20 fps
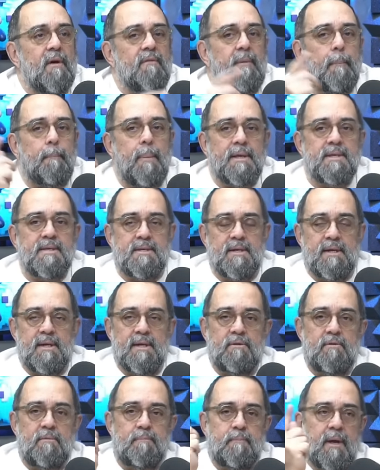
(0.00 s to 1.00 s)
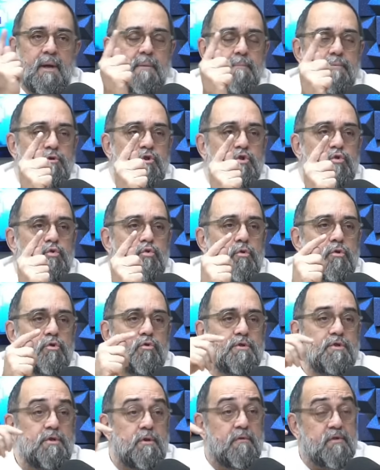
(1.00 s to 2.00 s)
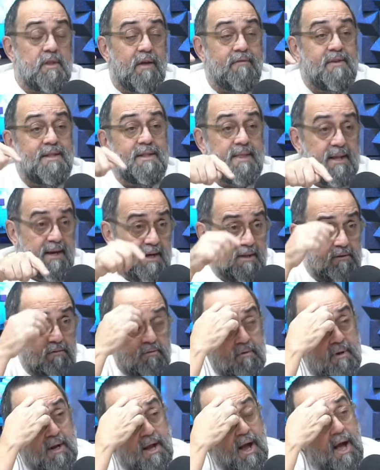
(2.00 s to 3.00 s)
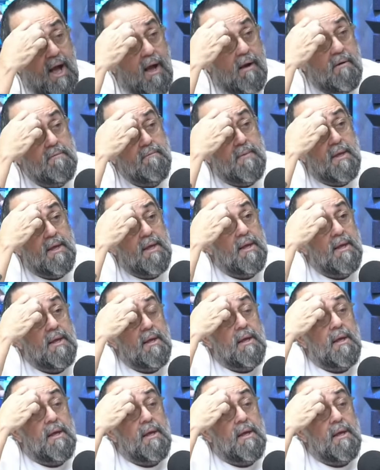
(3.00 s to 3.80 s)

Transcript: eu estava passando para ir para o estúdio, o Silvio estava entrando no carro.